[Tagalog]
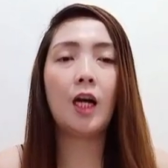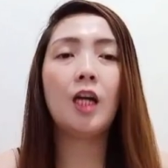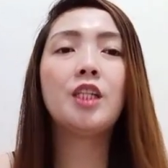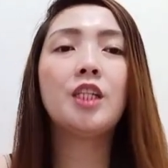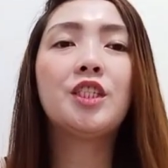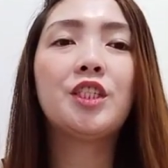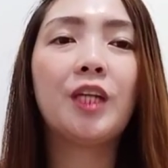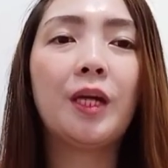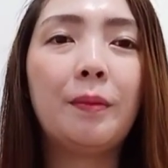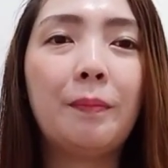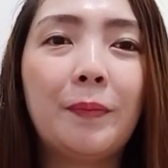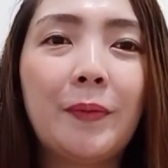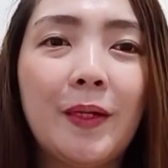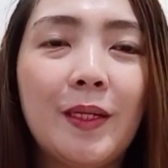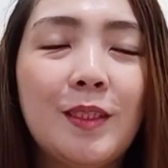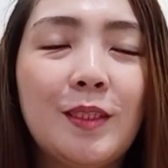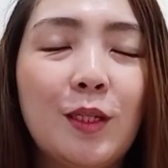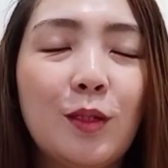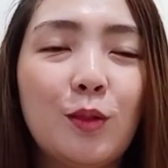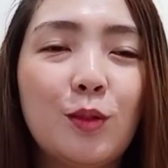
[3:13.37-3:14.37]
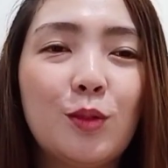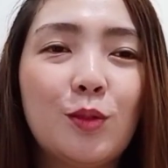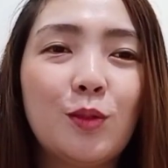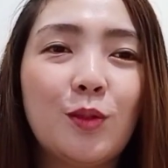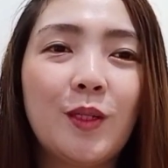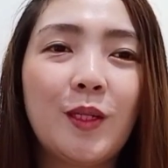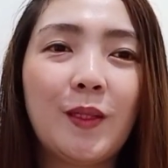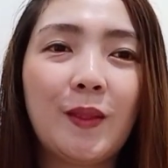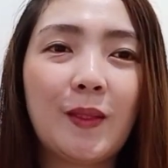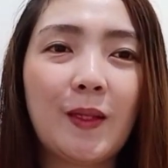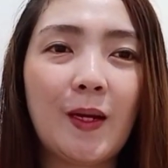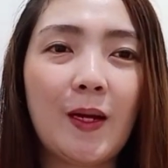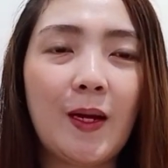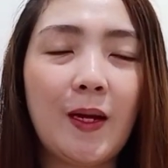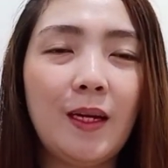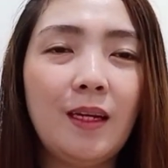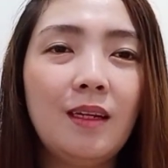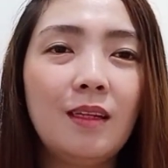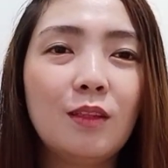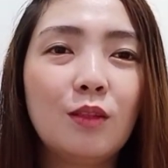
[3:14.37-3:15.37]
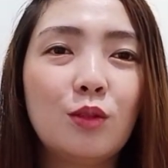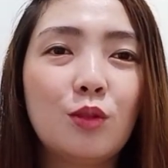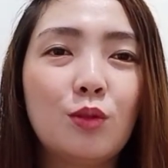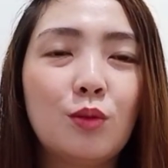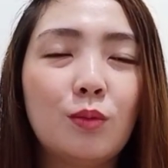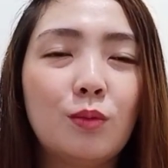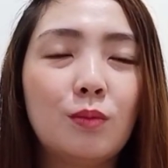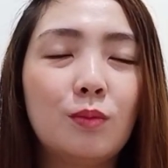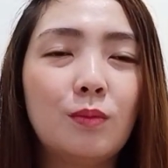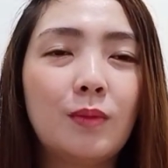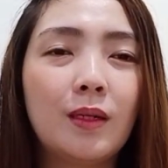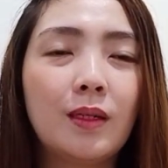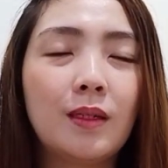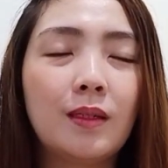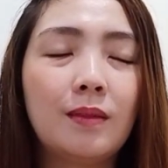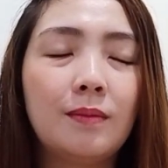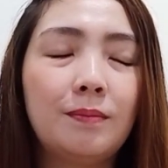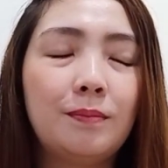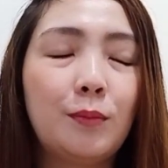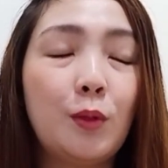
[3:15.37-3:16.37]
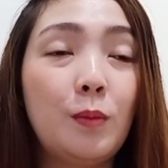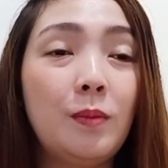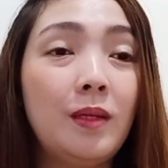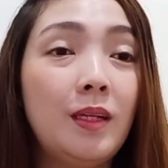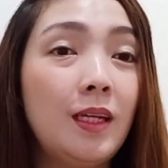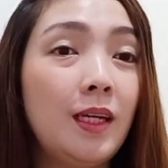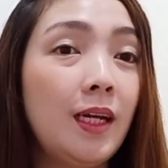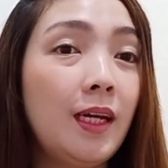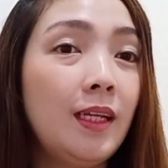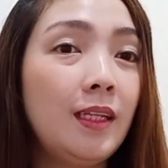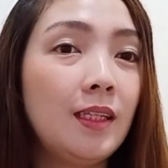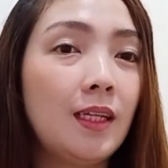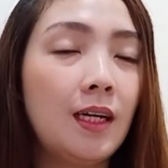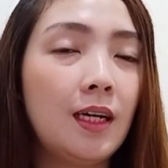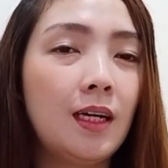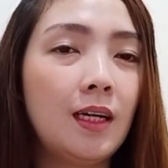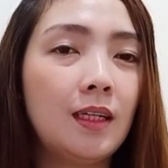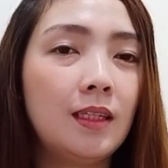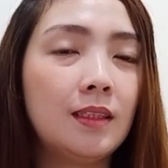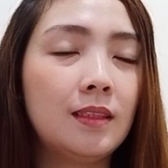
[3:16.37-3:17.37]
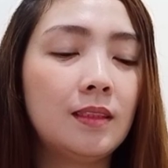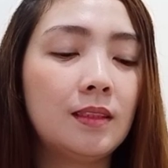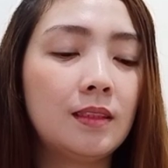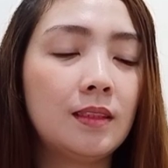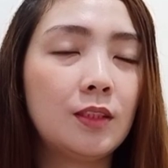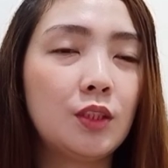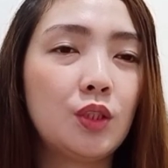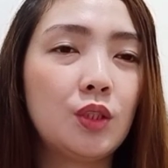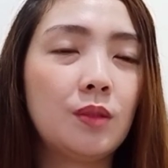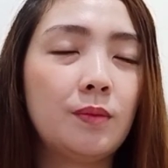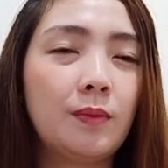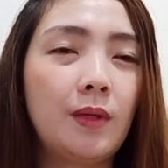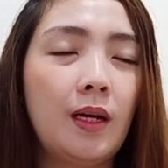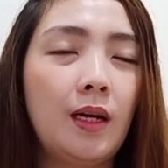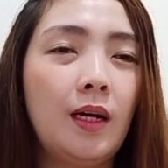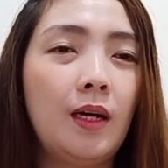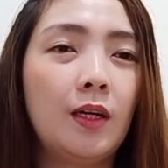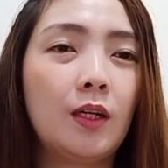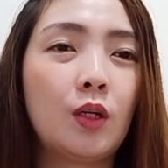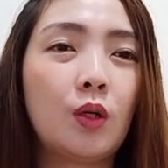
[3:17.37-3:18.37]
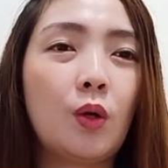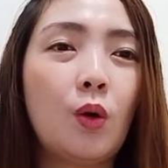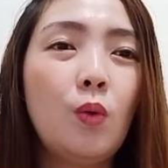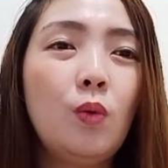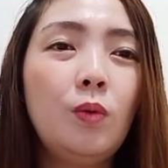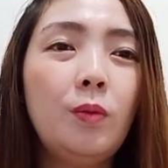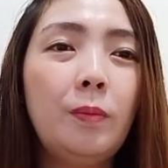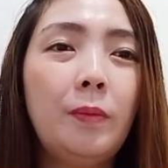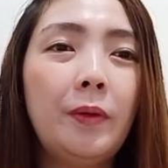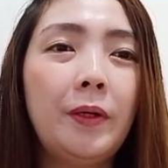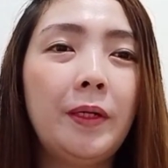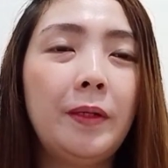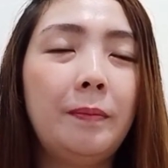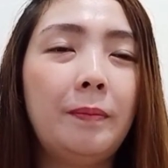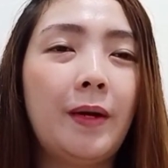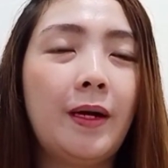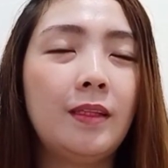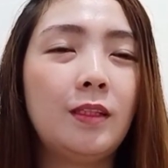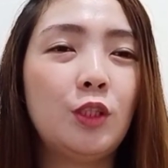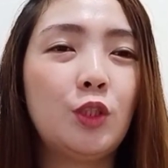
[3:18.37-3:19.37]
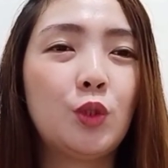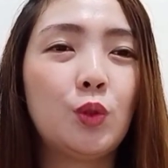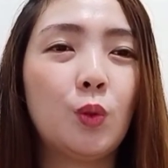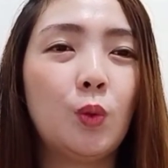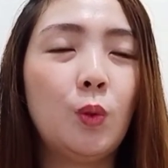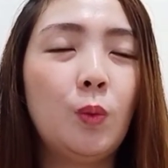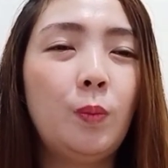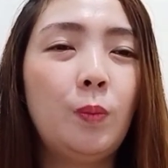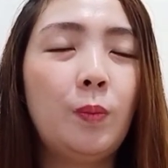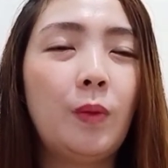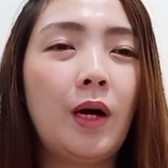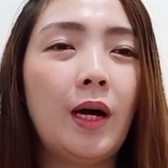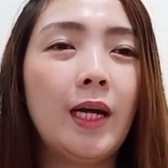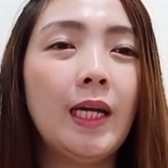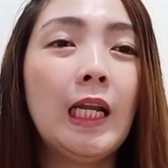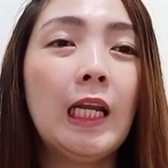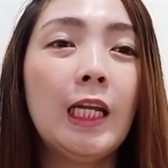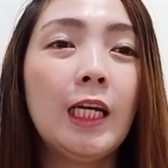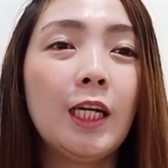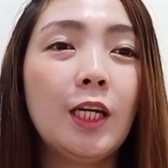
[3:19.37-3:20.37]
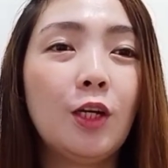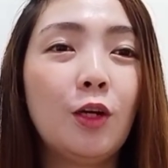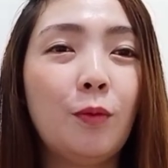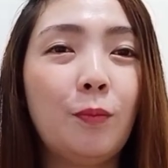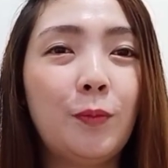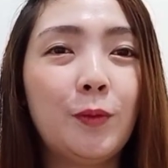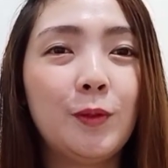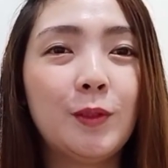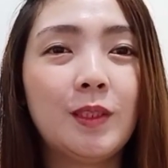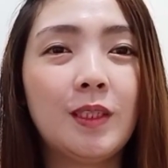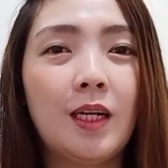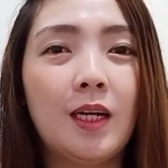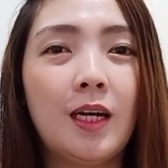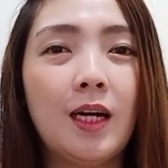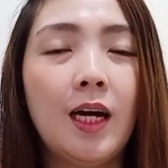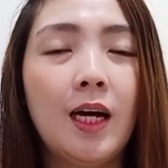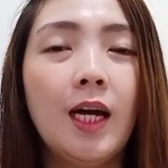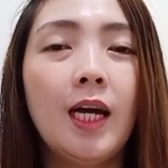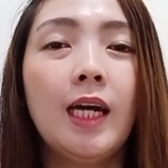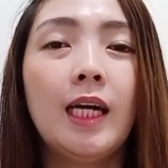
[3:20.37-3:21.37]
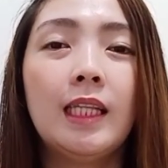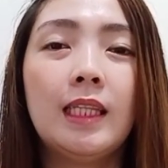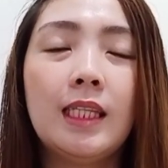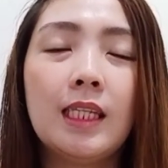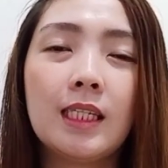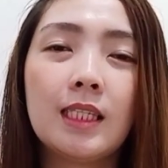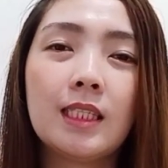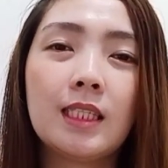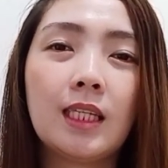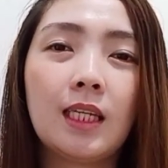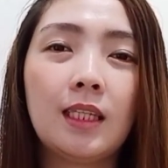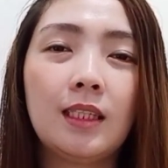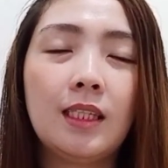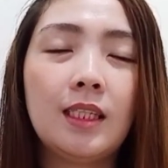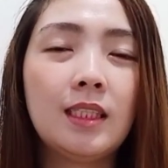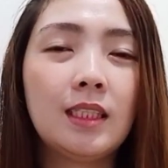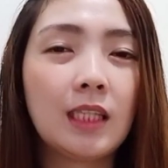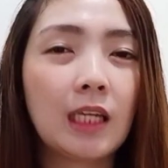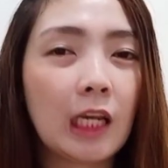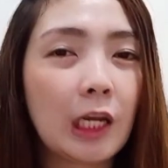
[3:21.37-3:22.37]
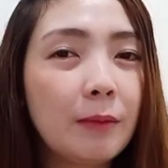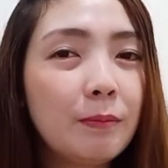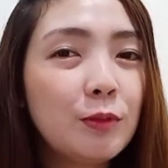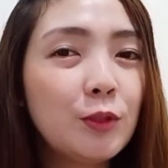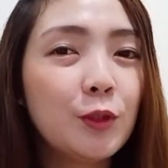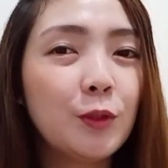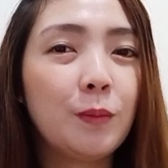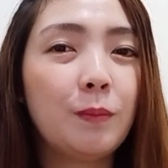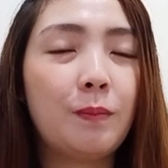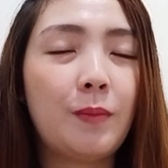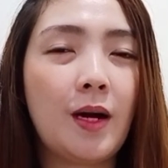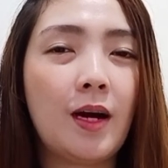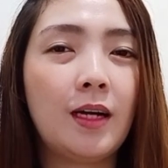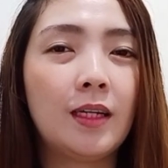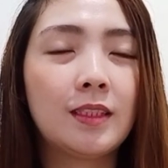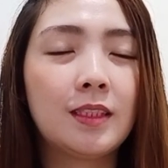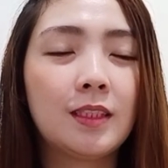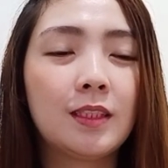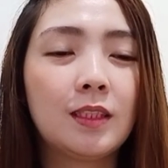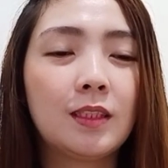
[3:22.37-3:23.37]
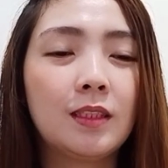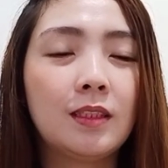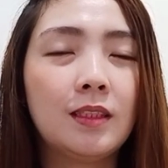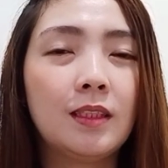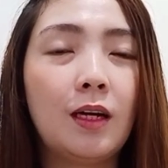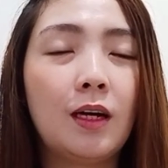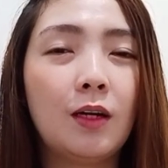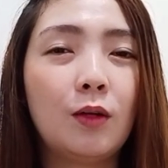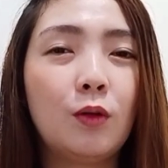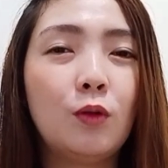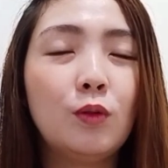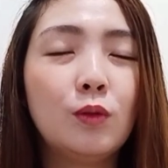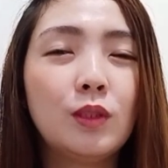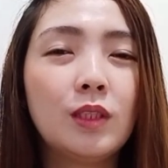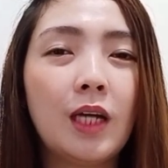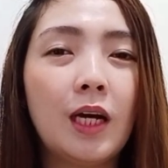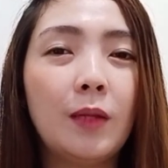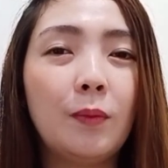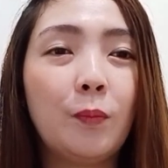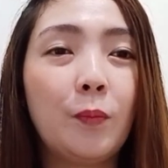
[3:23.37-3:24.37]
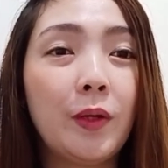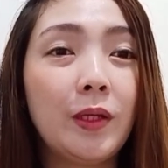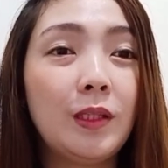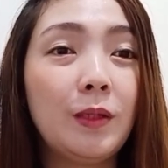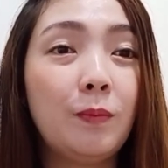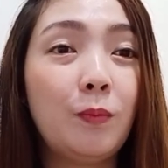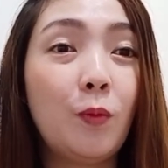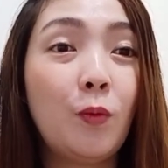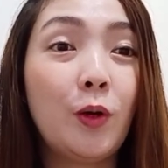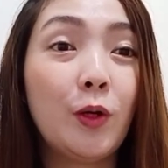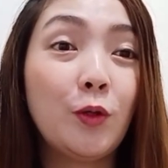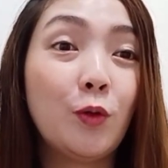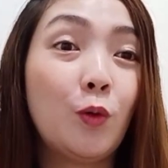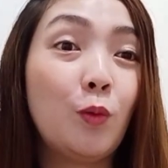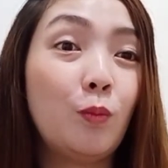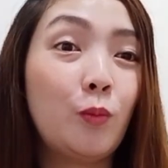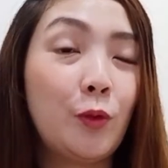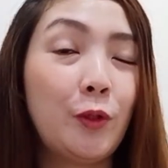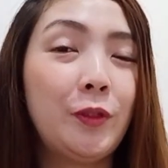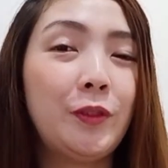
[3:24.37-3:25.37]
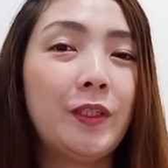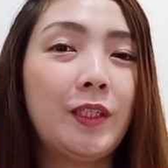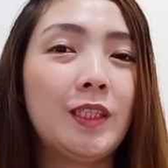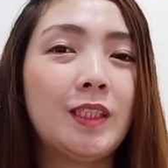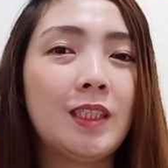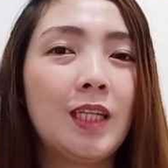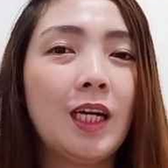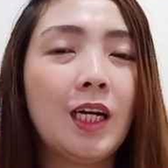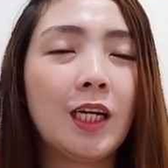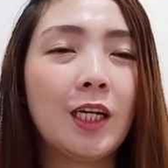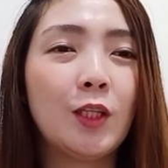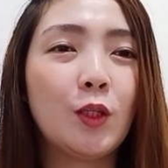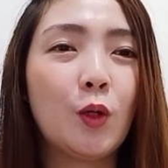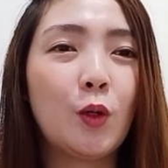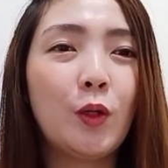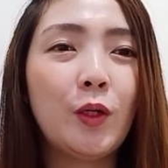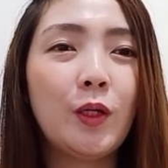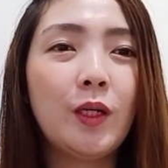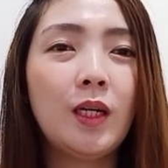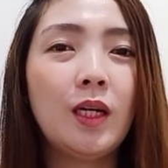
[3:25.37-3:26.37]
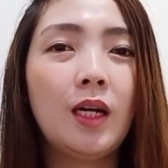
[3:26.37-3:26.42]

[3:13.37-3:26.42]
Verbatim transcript: At syempre, sa gustong itry at gustong magbumili ng uh, ah, Coco Berry Body Soap, uh, ilalagay ko po sa description box na kung saan pwede po kayong umorder sa akin or